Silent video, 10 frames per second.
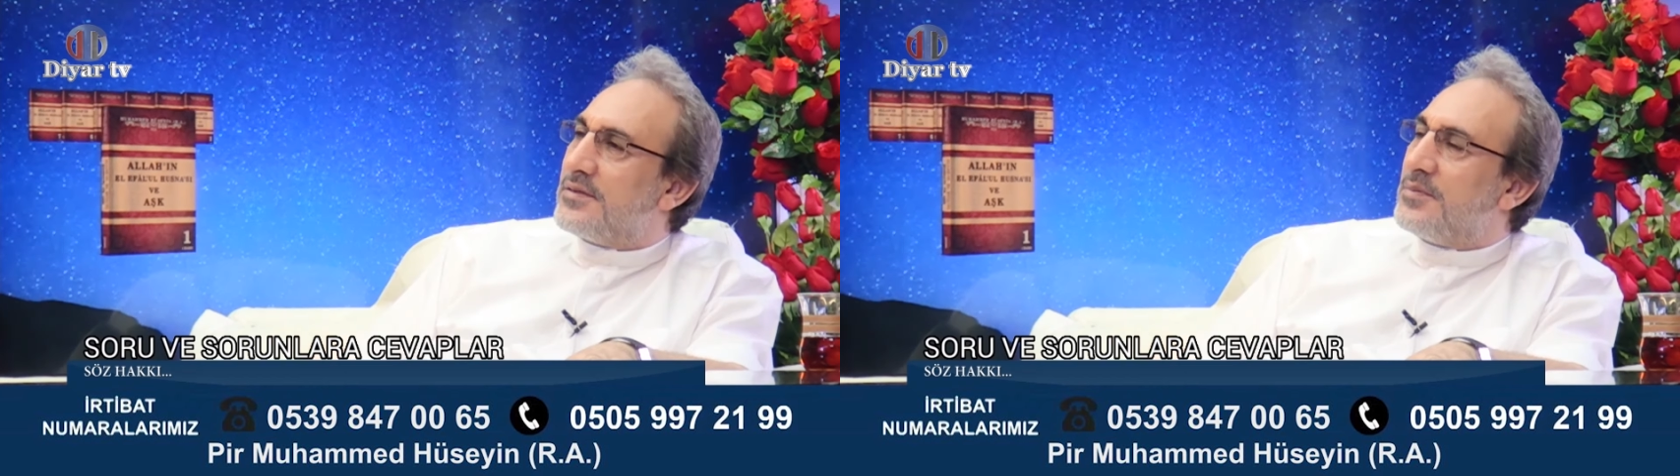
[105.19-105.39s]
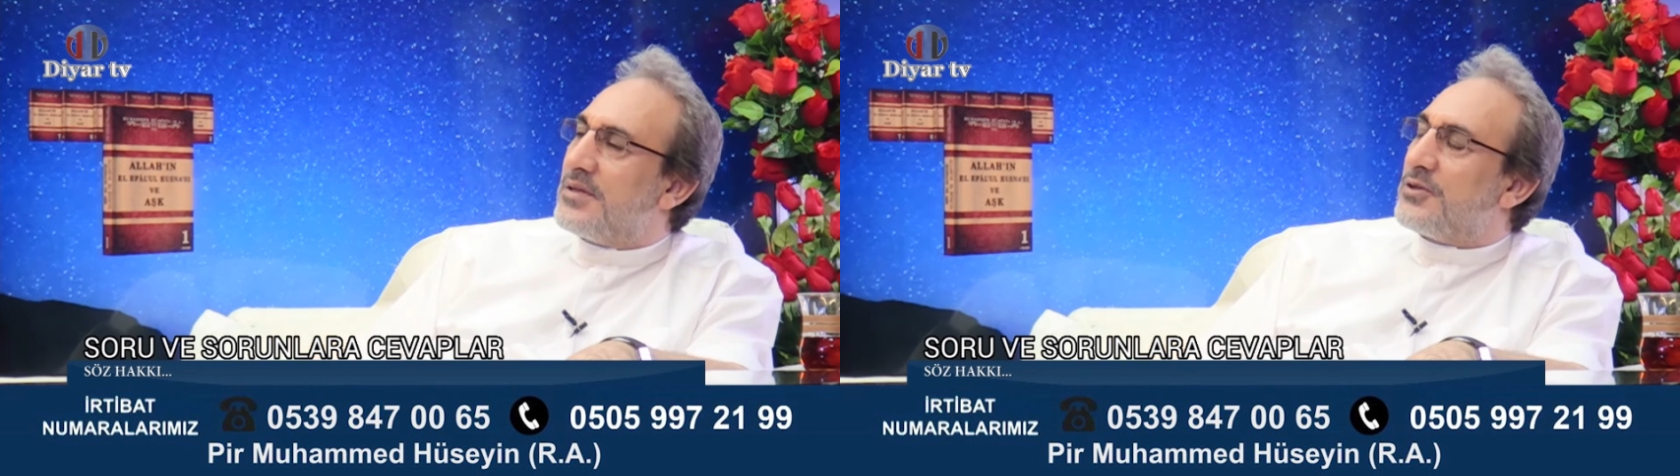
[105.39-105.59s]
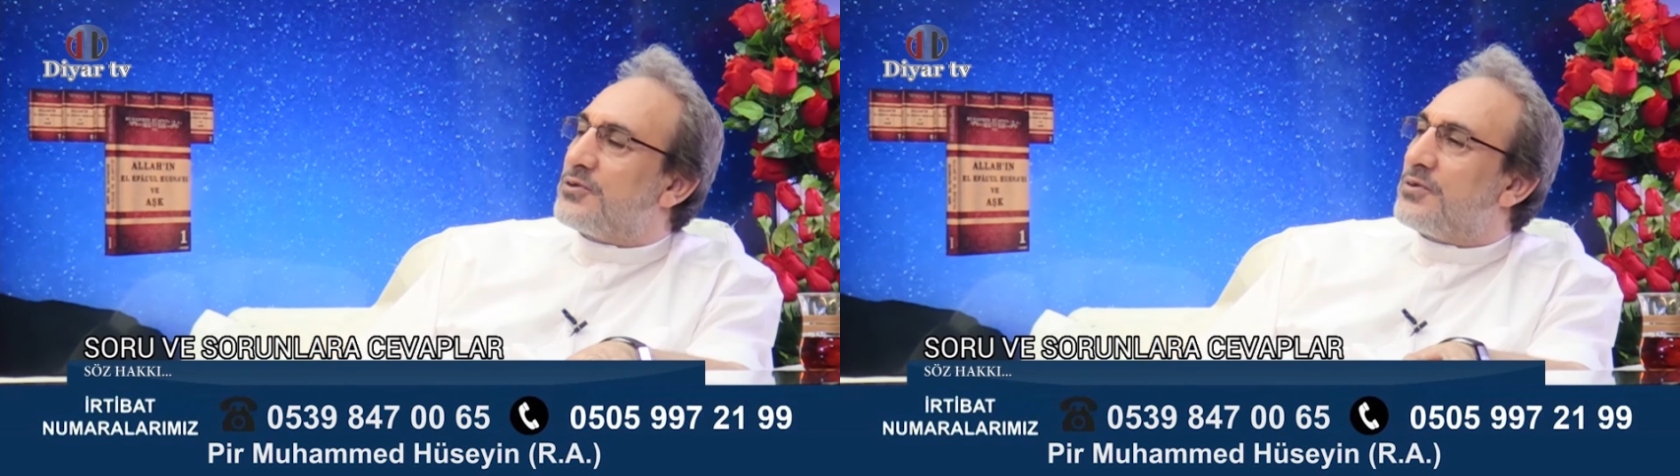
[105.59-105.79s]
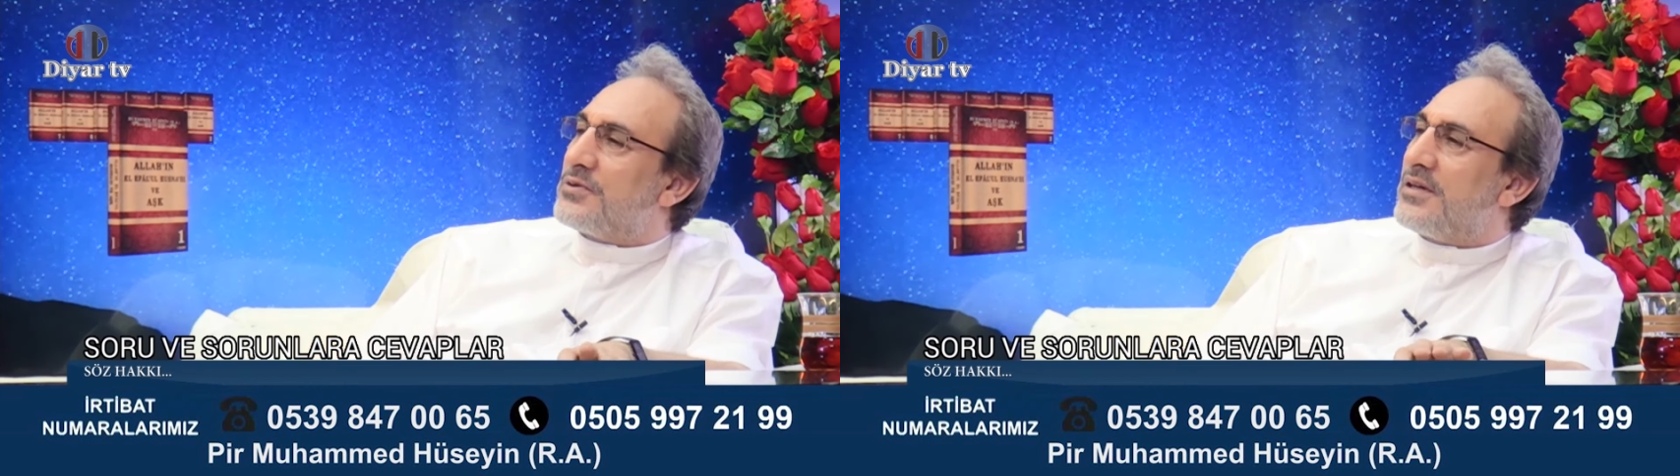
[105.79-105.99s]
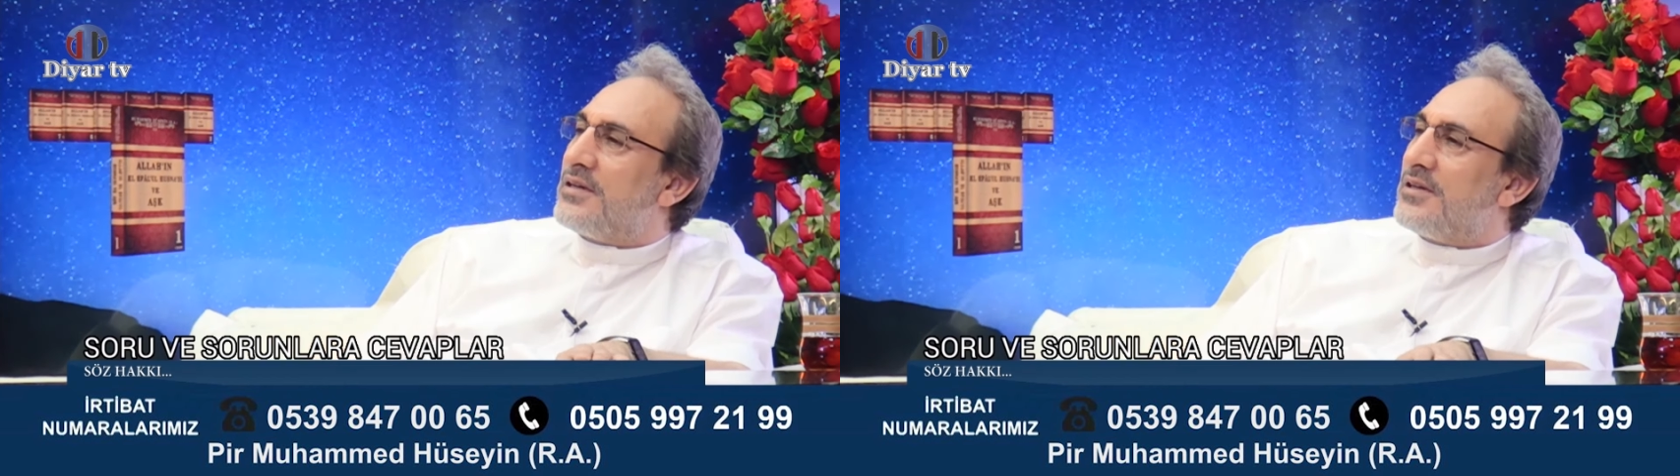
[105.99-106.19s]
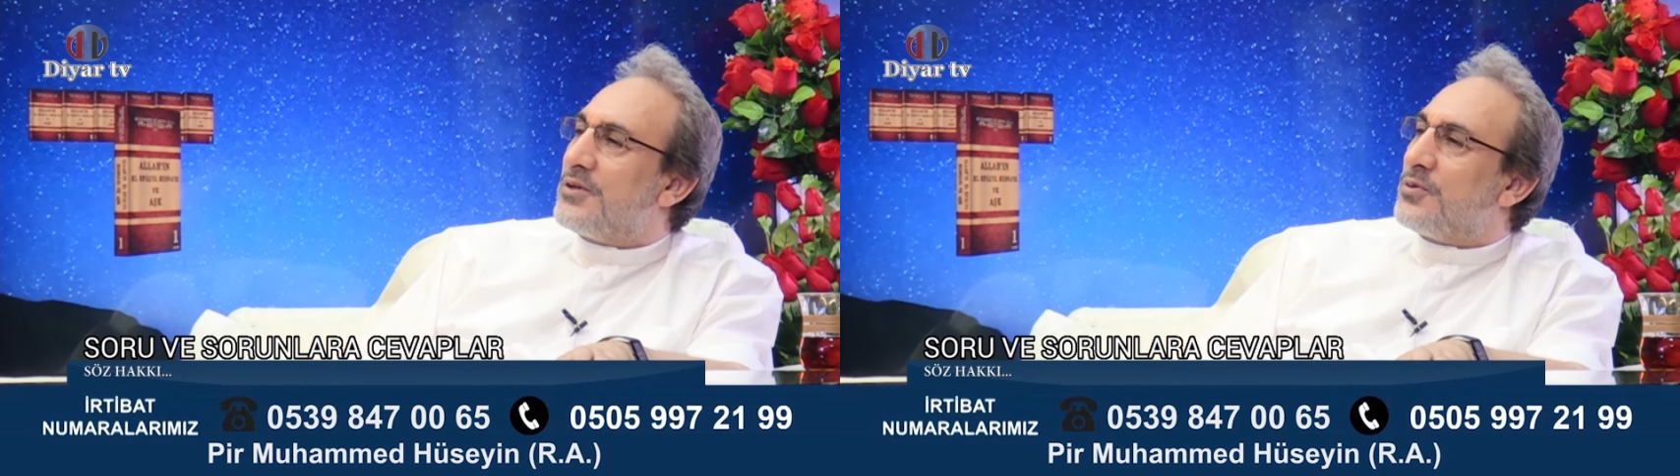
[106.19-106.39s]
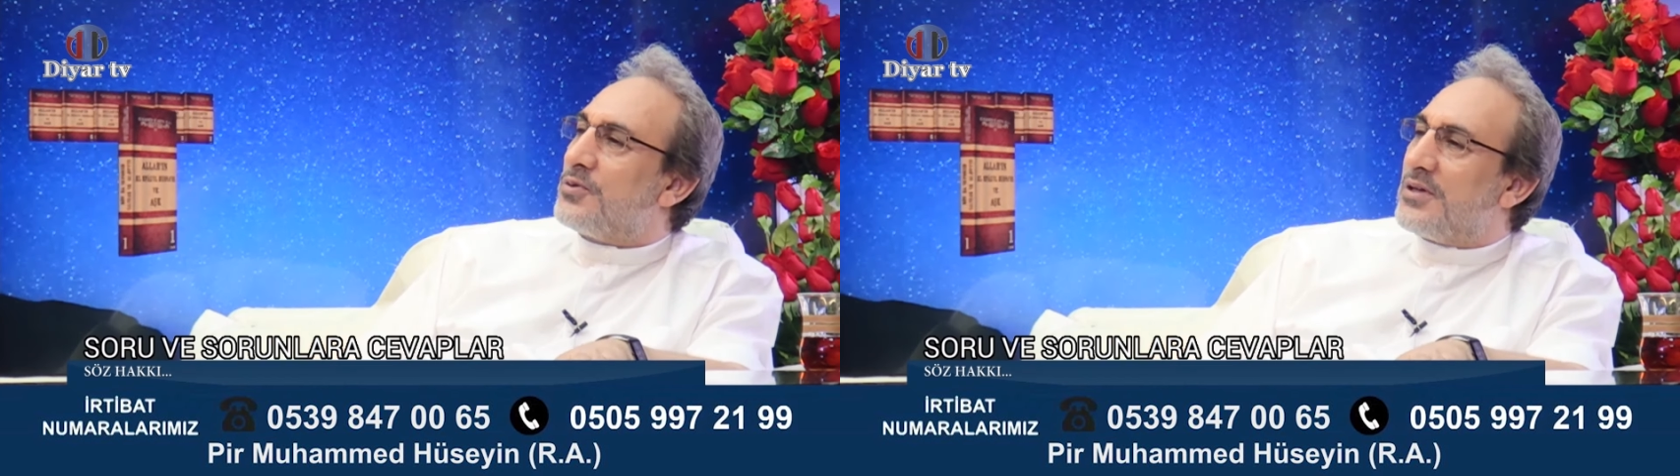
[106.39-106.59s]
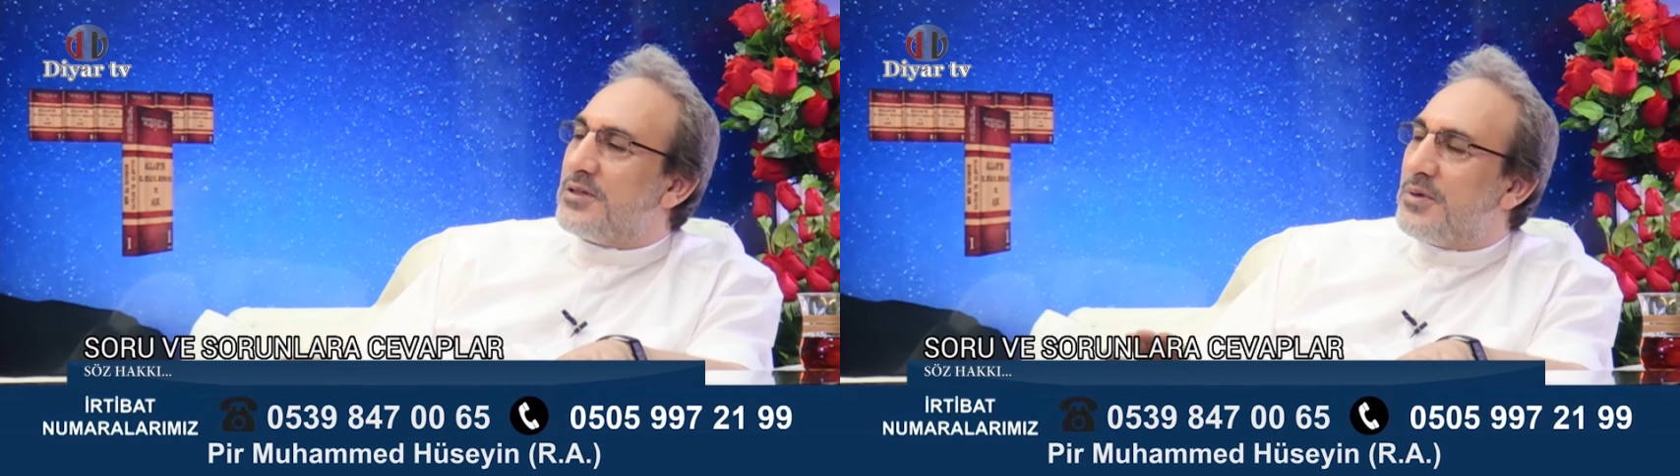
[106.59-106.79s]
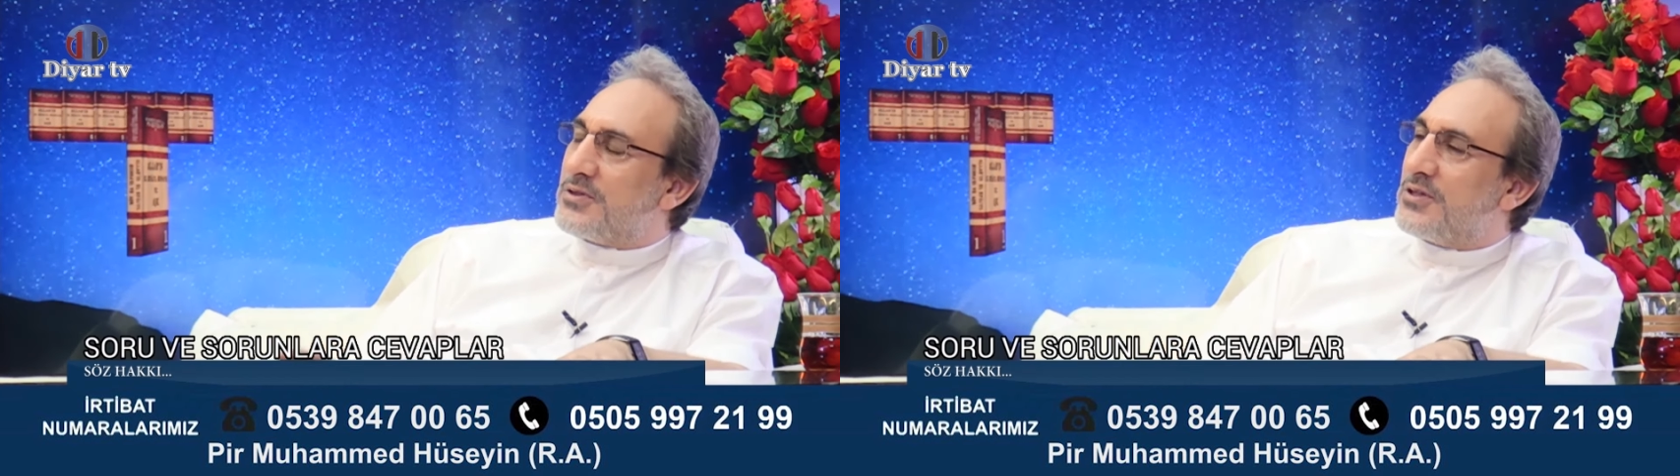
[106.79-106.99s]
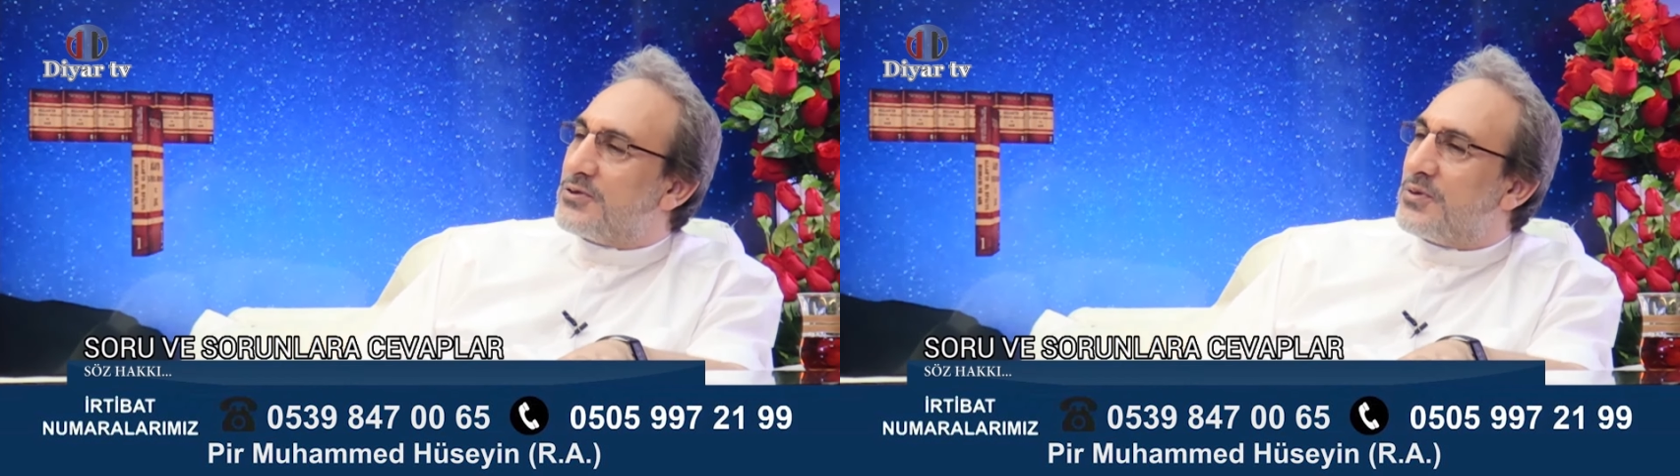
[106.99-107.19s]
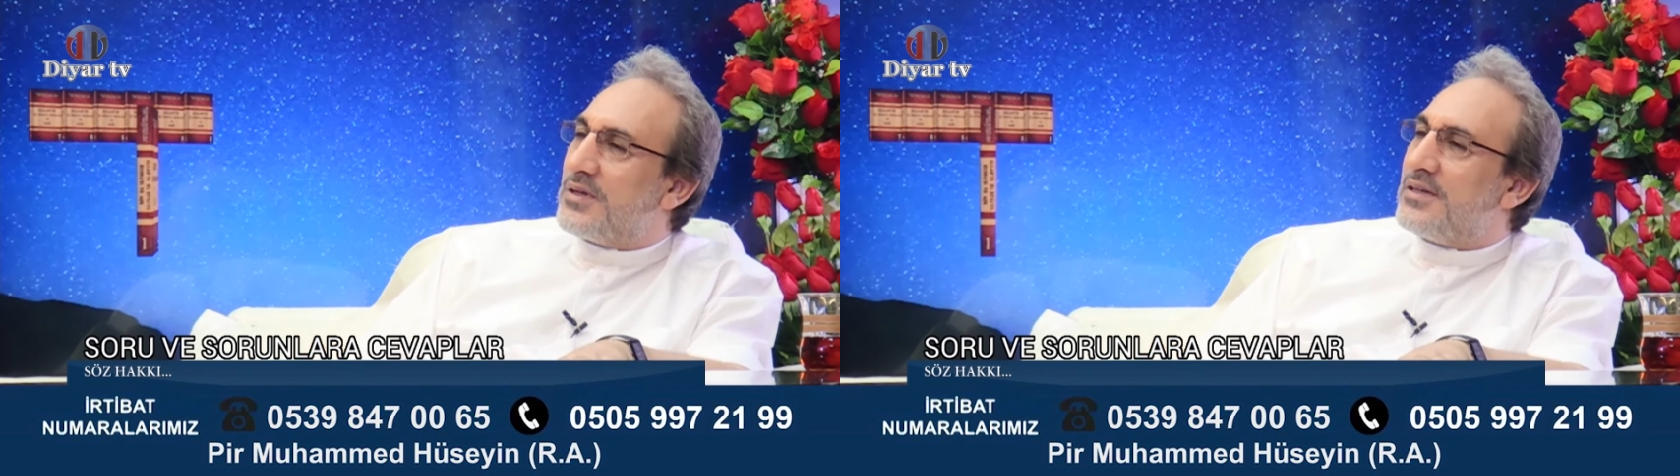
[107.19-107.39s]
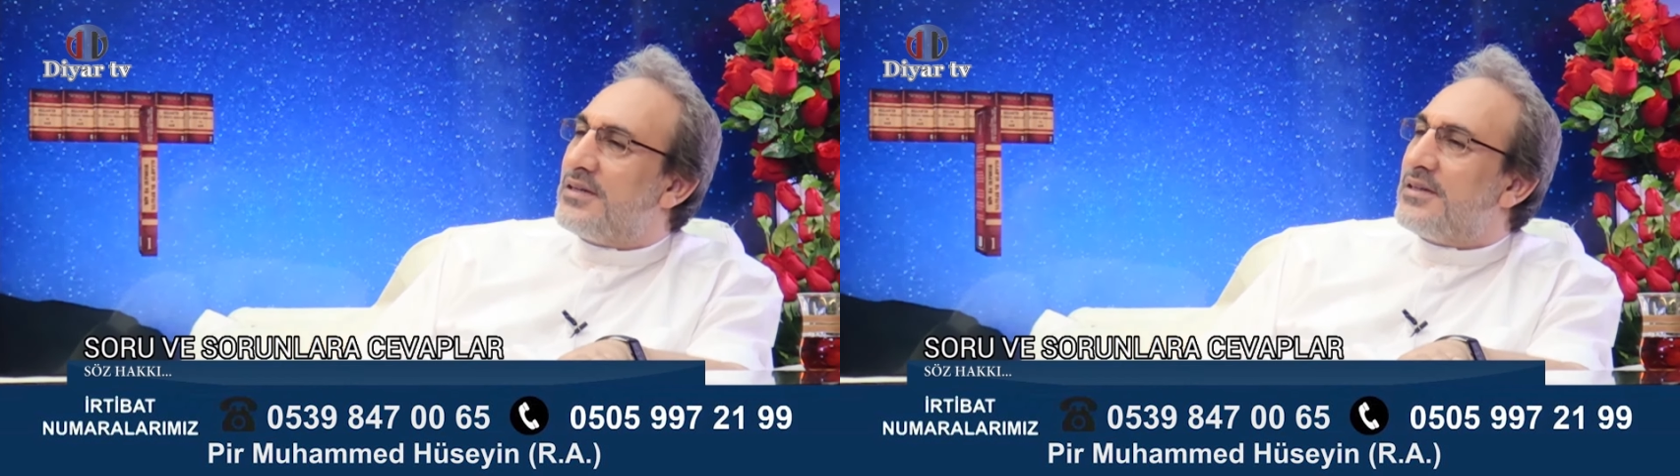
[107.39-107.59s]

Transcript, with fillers: Bir ay sonra Kur'an'ı baştan sona